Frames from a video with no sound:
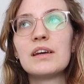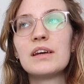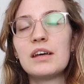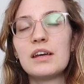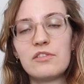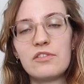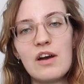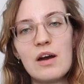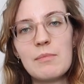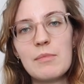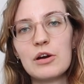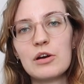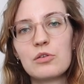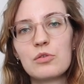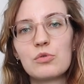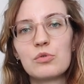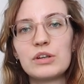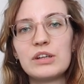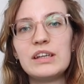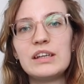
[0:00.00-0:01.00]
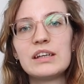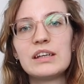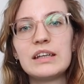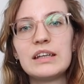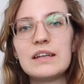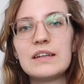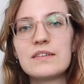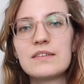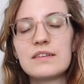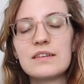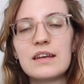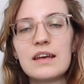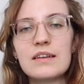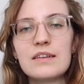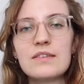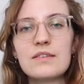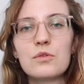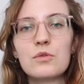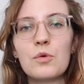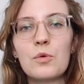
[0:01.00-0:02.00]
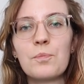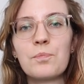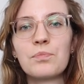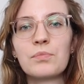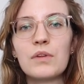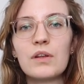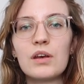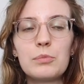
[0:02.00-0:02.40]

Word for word: In Pharmakologie geht es jetzt um